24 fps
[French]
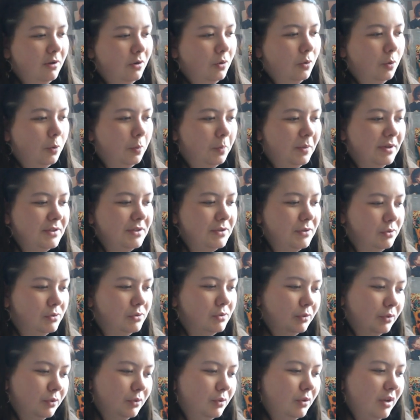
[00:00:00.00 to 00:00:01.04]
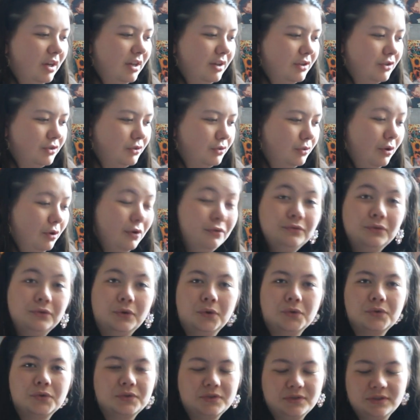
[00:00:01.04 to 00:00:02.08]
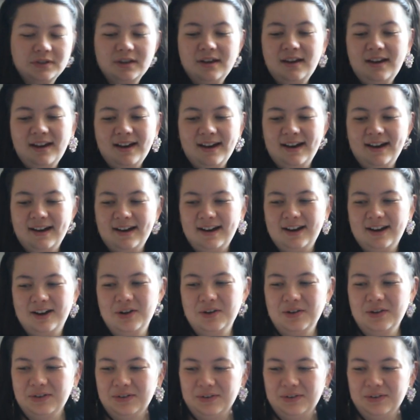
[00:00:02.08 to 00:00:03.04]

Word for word: On passe euh, de l'âge de l'enfance à